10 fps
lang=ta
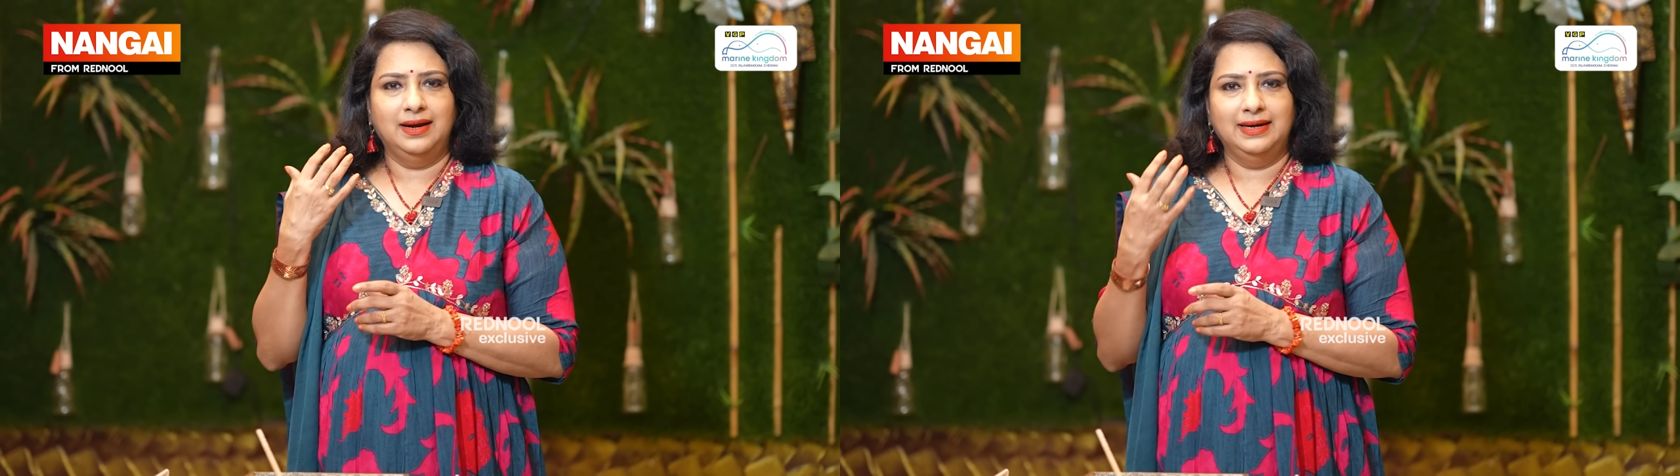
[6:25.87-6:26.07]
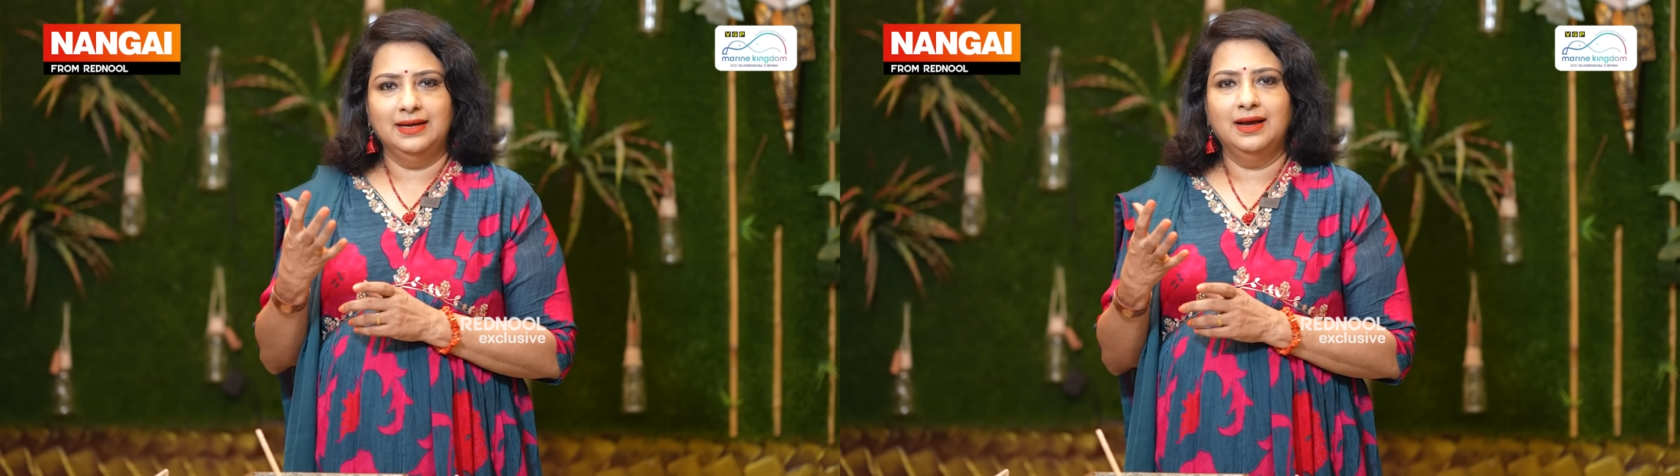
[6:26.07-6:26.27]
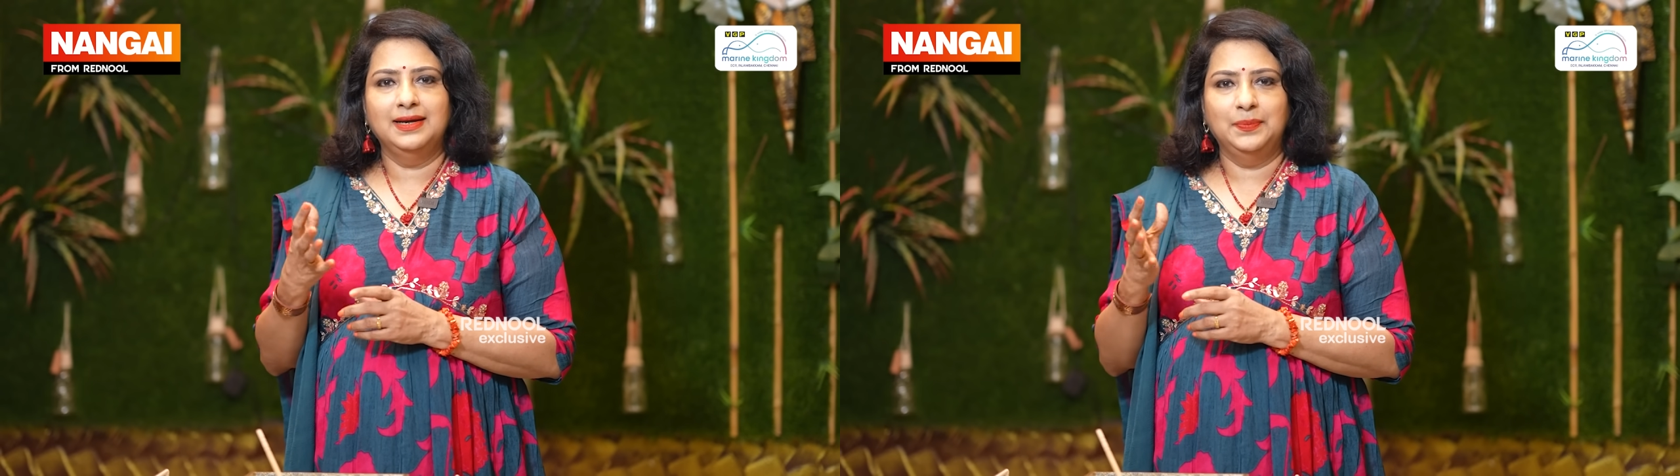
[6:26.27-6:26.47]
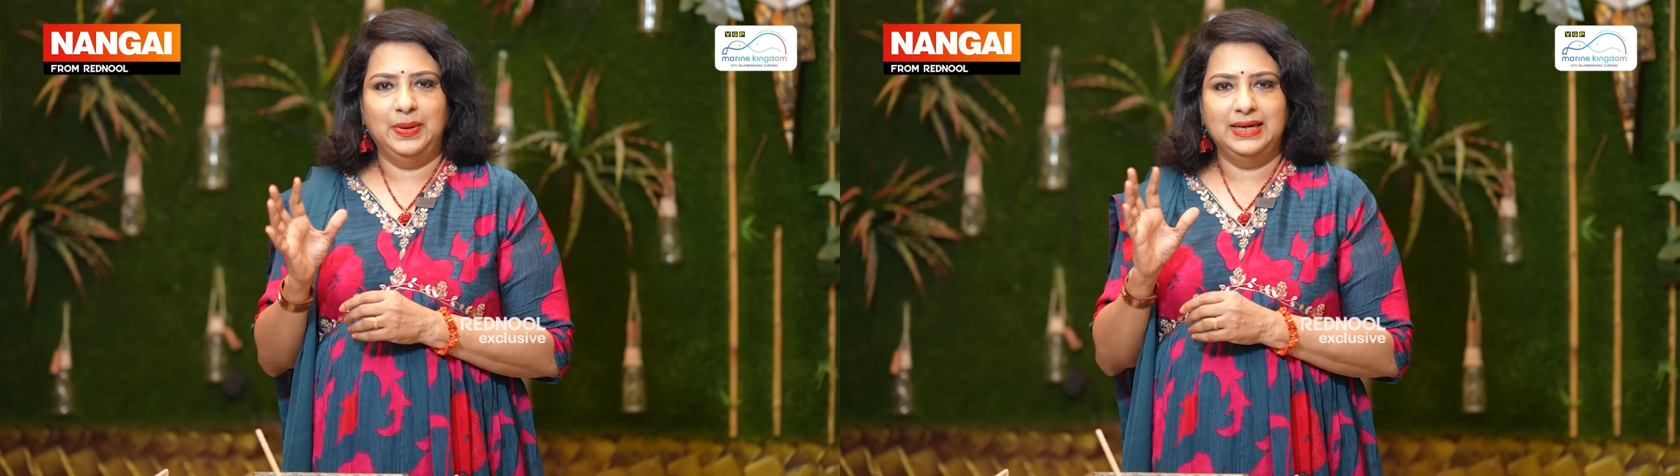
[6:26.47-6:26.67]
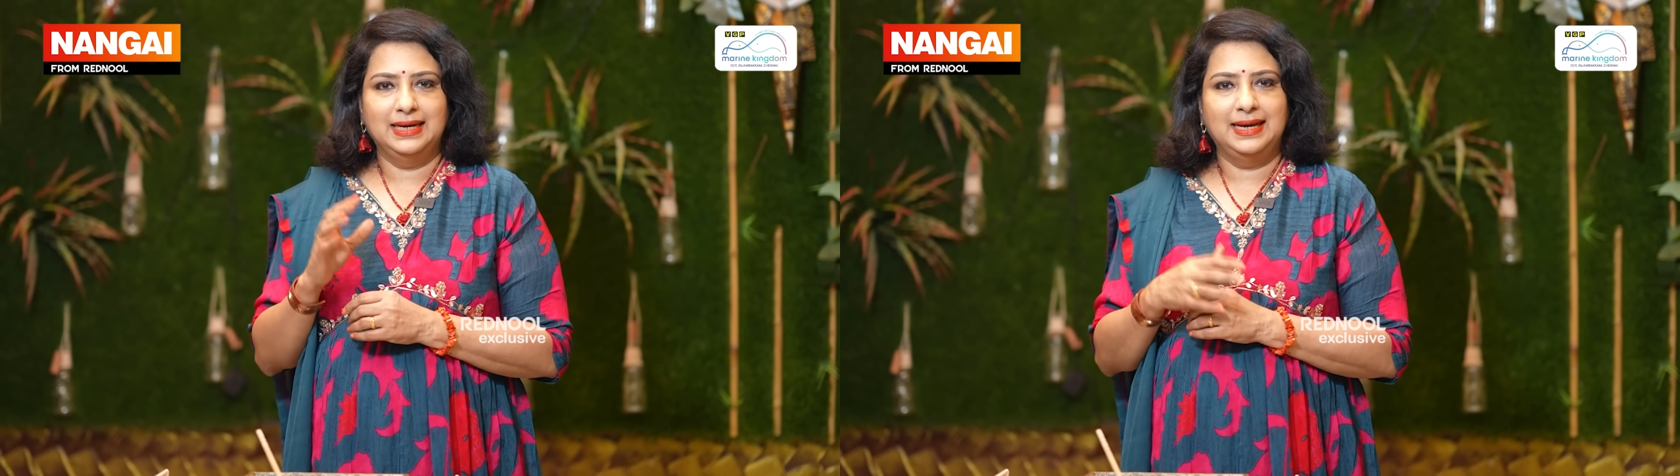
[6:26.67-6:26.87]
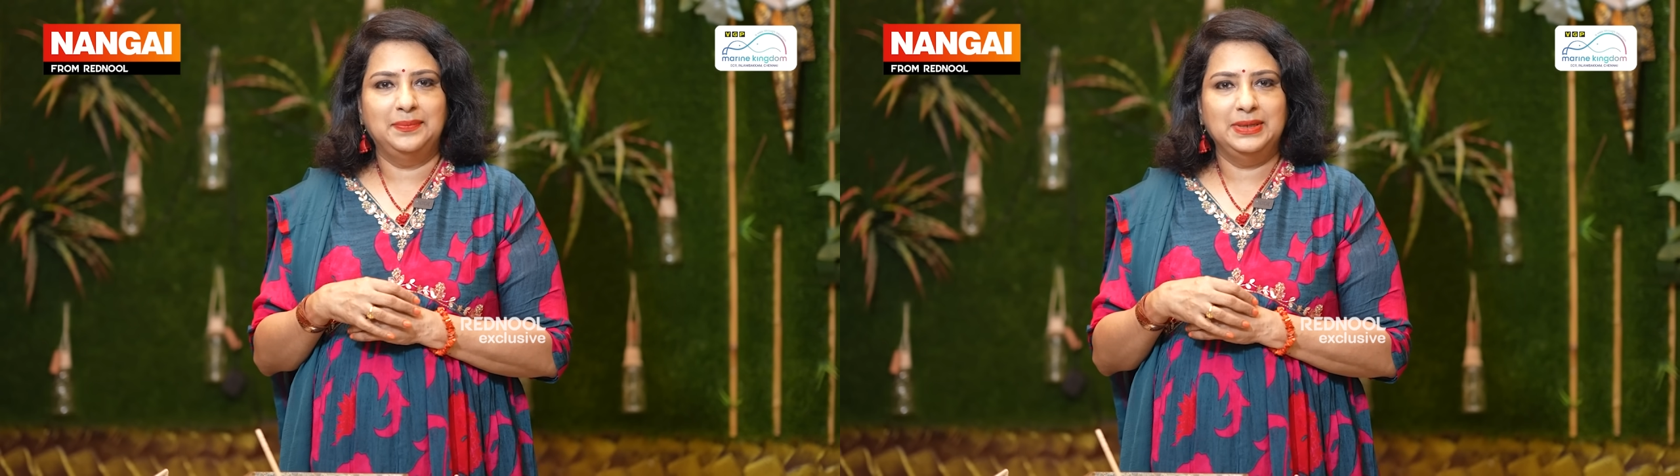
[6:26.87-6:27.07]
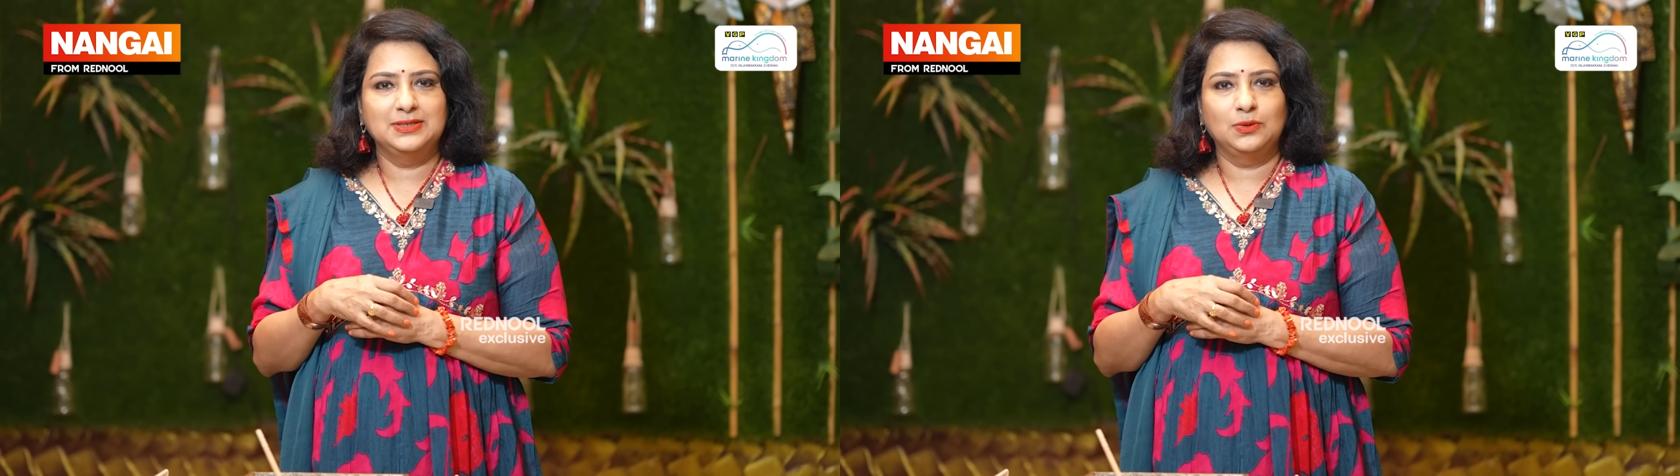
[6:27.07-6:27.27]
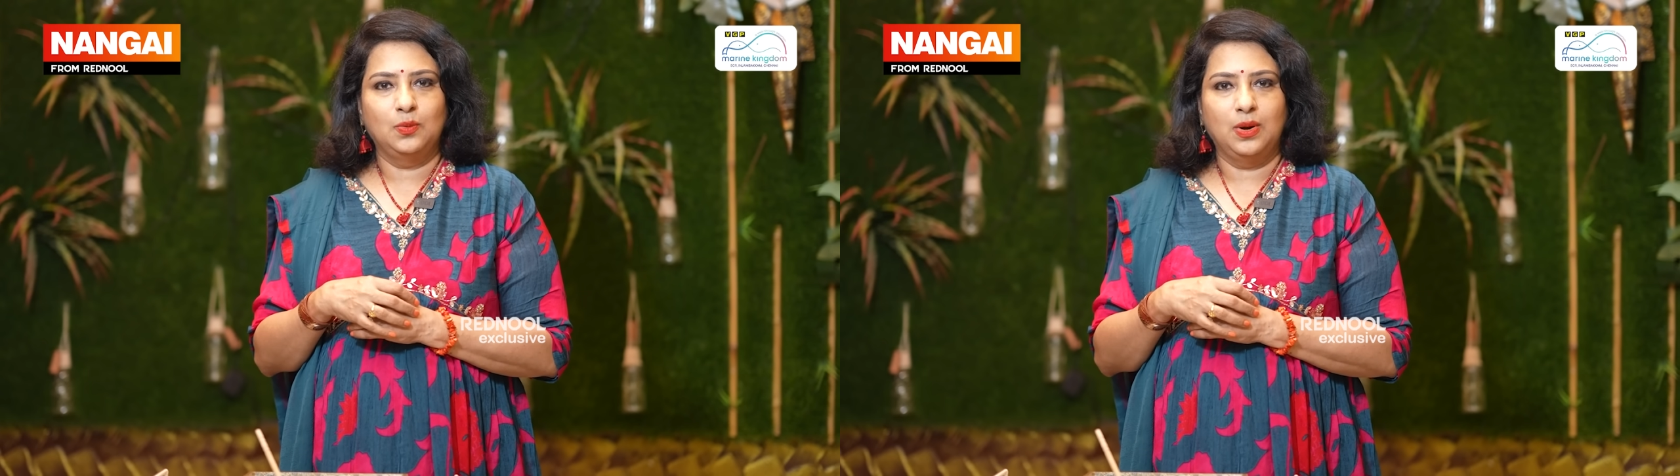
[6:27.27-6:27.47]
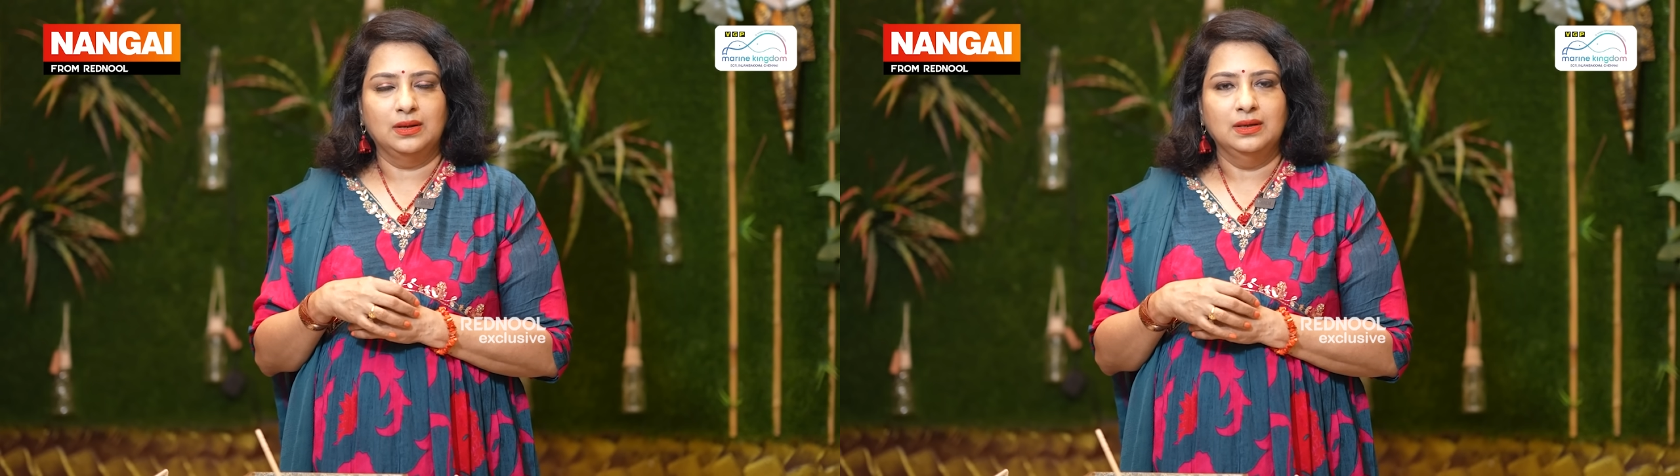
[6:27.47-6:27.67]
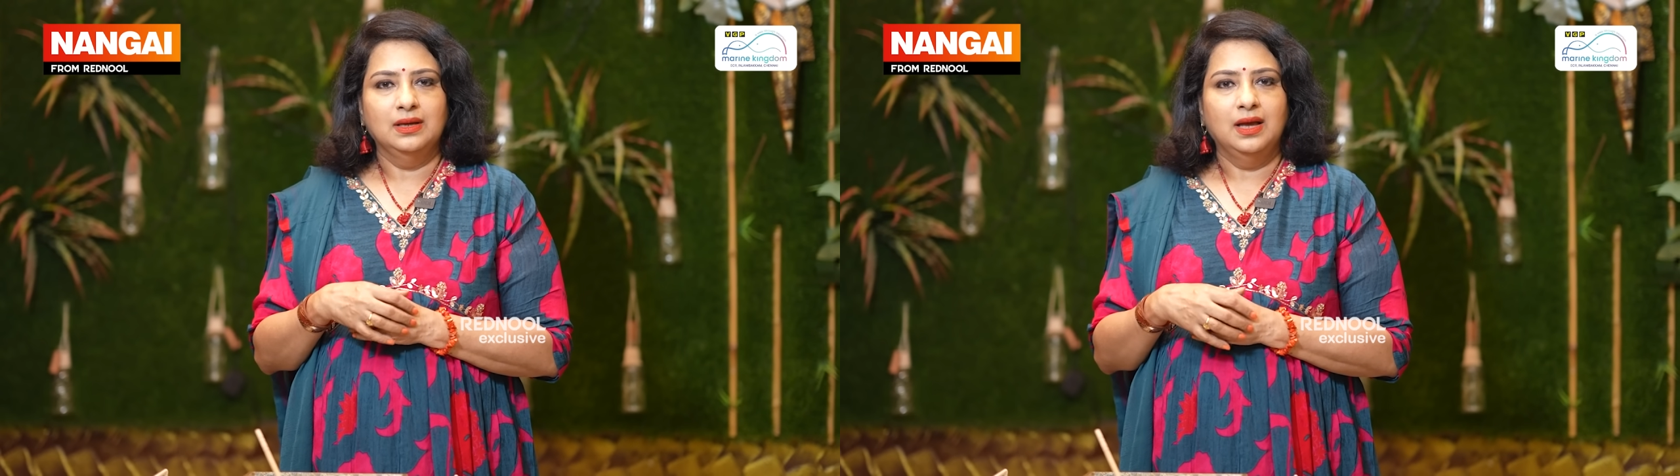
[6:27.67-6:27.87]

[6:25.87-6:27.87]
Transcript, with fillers: அழகான பெண்கள் அப்படின்னு சொல்லுவாங்க